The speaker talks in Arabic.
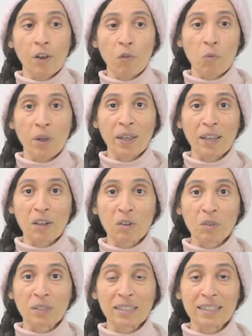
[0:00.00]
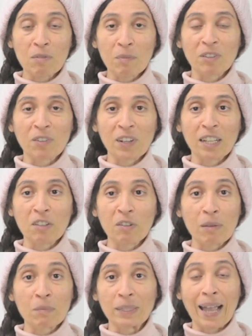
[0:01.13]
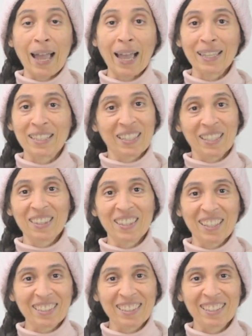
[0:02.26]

وكنت دايما بتفرج عليه وكان بيضحكني جدا